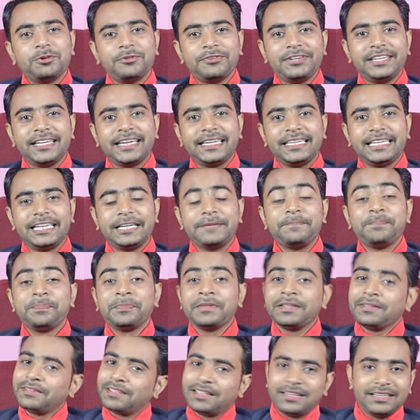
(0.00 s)
मूवी है ये
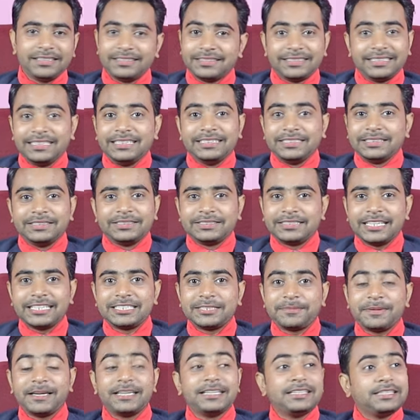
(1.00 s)

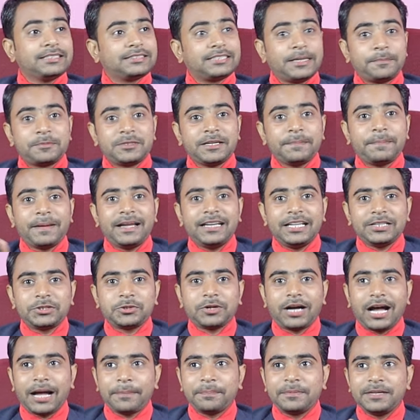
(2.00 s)
सच में सबसे पहले
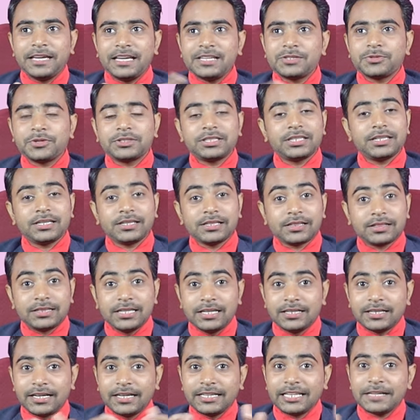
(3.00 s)
तो आप यही सोचेंगे कि
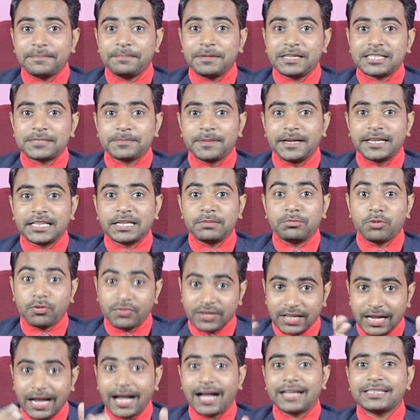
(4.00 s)
तीन घंटे बीस मिनट की
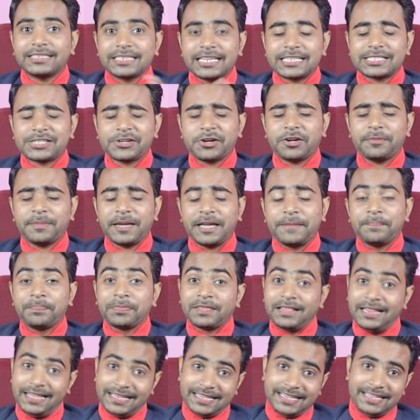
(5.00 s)
मूवी आज के समय में
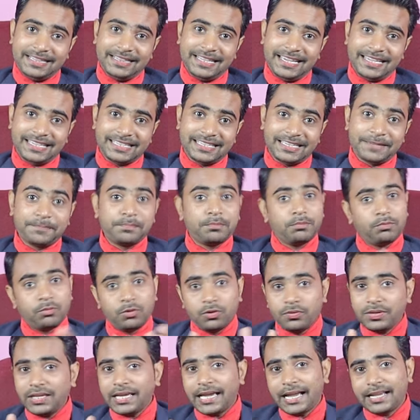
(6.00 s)
लेकिन देखिए
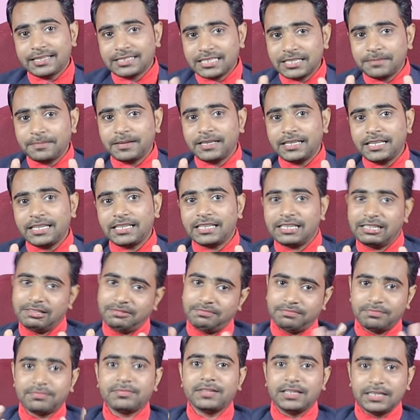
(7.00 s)
मूवी ऐसी बनी
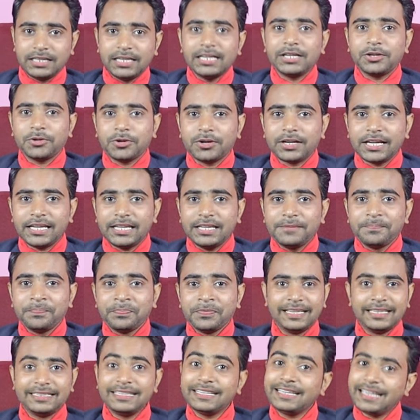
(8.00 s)
कि हिट हो गई
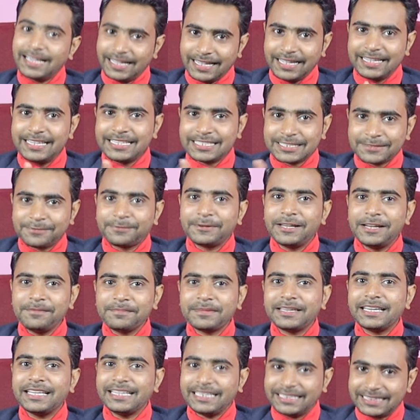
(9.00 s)
देखिए इस
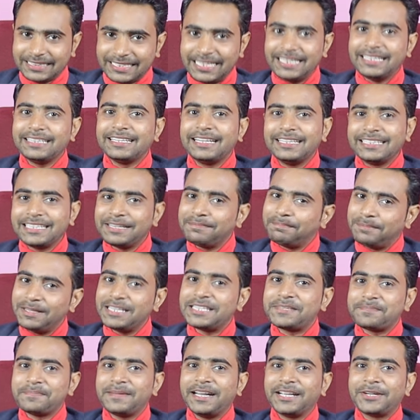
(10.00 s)
फिल्म के तीन घंटे
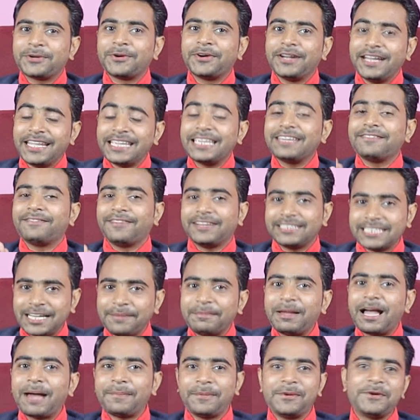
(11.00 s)
बीस मिनट होने की वजह
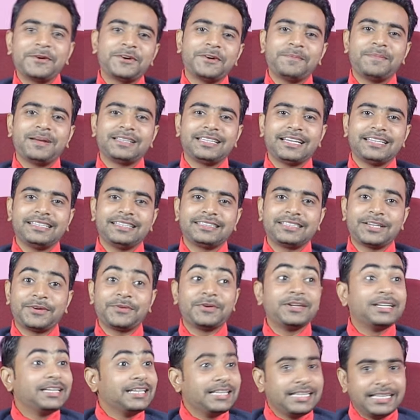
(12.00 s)
मैं आप लोगों को बता देता
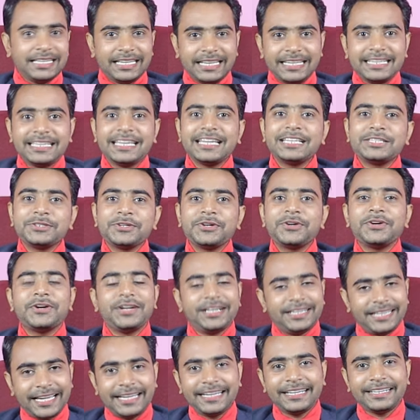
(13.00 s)
हूँ इनके जो
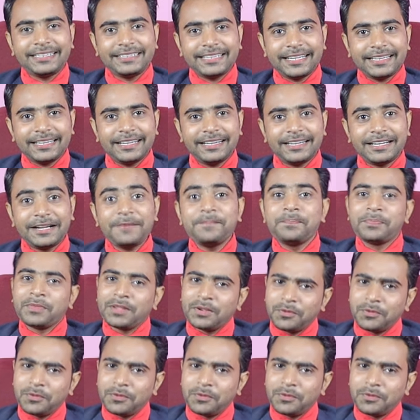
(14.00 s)
डायरेक्टर है ना